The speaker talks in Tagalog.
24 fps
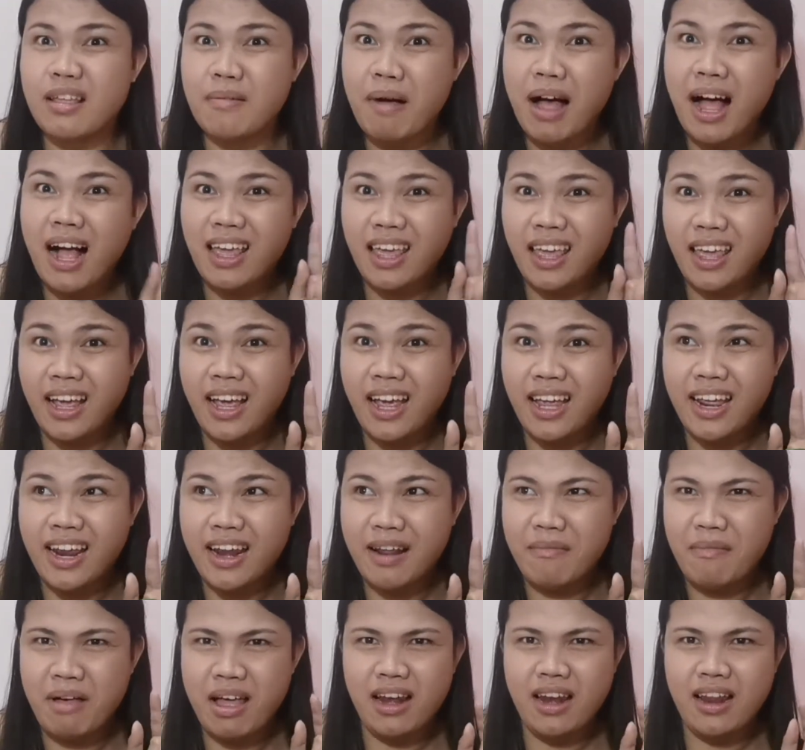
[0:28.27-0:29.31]
Diba? Ang ingay na
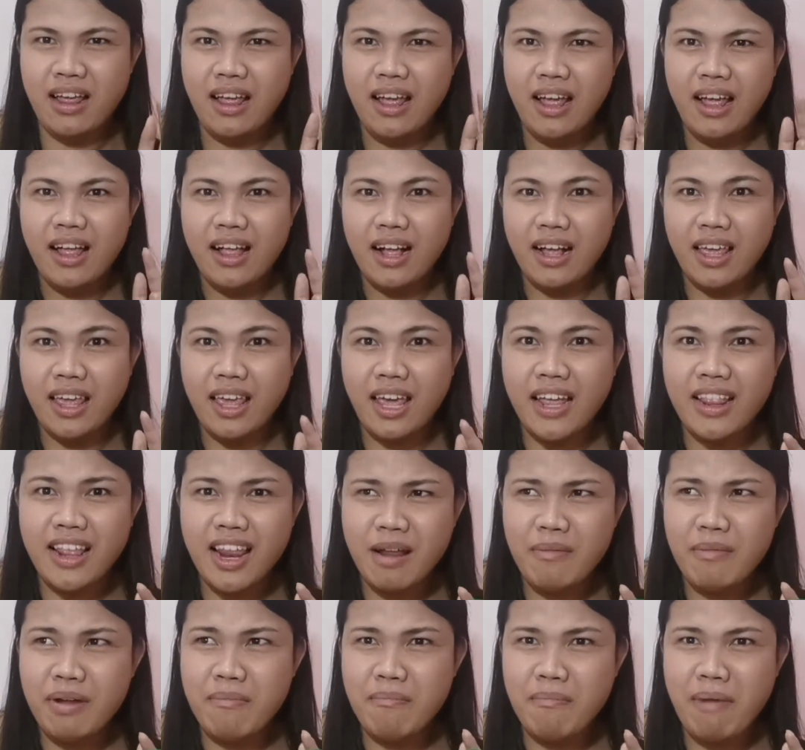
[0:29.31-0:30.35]
naman. Ang ingay na
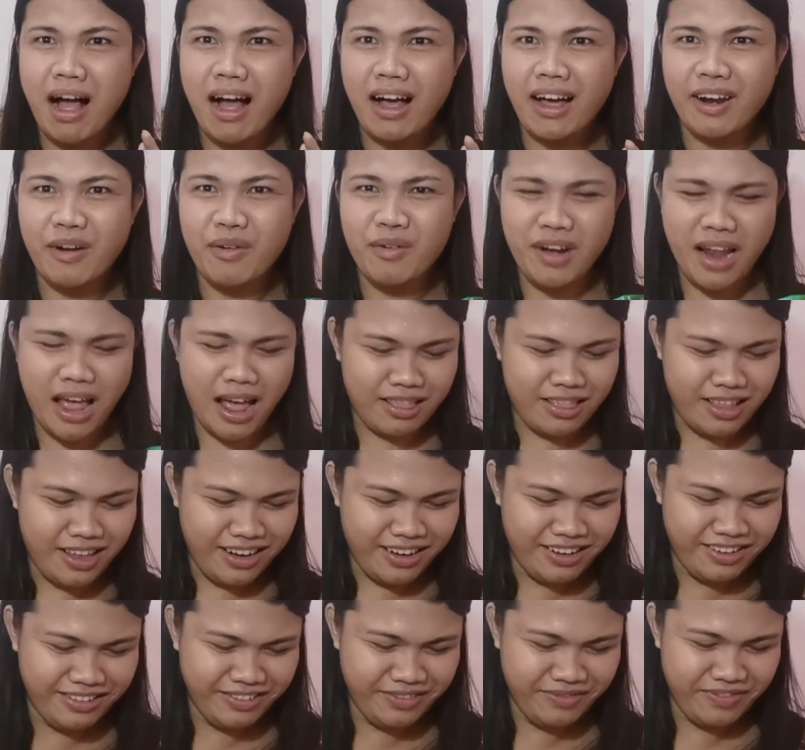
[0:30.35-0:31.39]
naman ng background ano? natin.
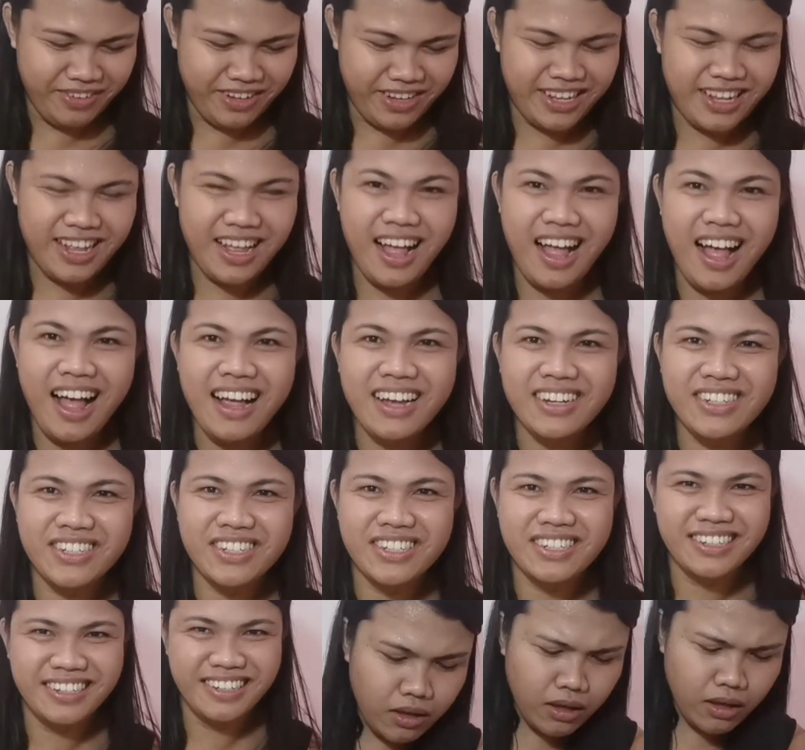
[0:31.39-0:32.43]
Gosh!
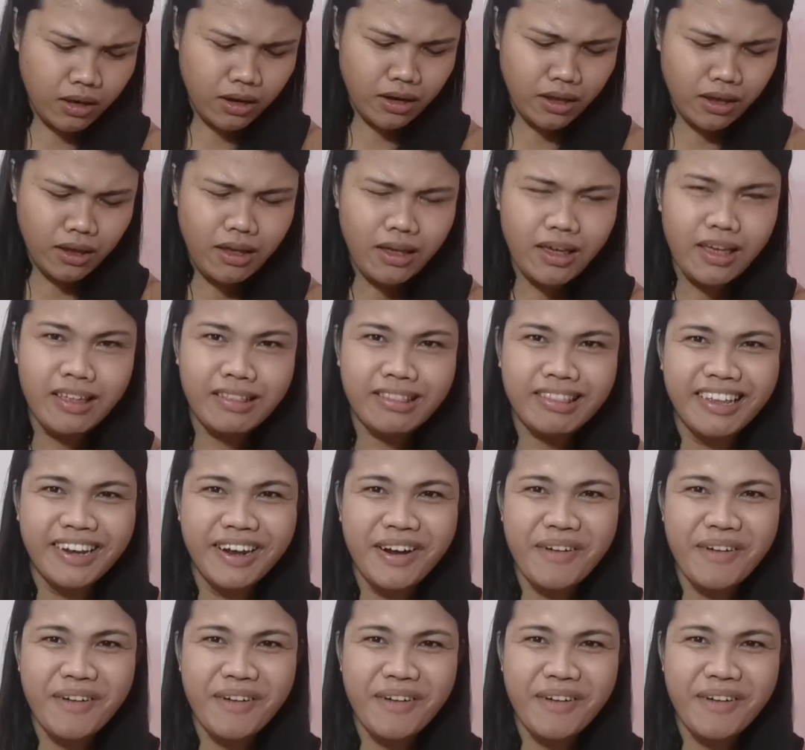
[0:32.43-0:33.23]
Init!